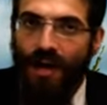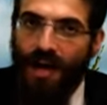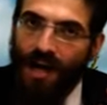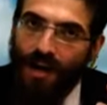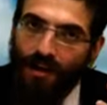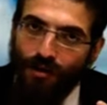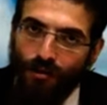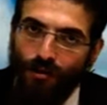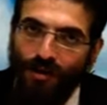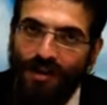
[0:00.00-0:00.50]

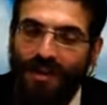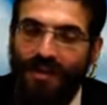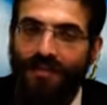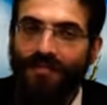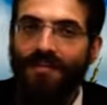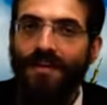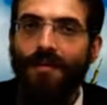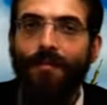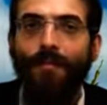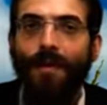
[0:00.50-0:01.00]
Un nœud qui est
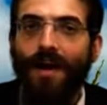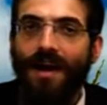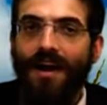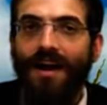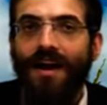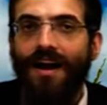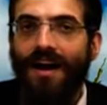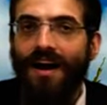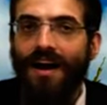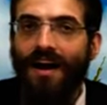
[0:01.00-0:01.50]
fait
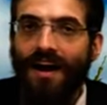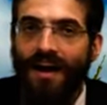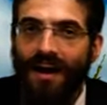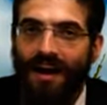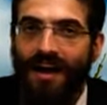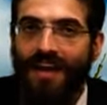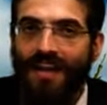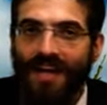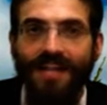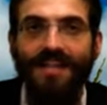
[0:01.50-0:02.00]
par
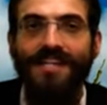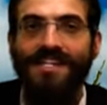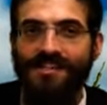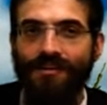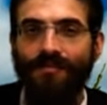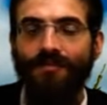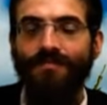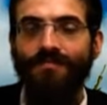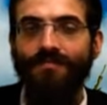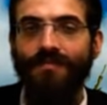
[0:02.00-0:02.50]
un
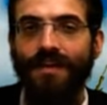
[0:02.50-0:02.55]
artisan.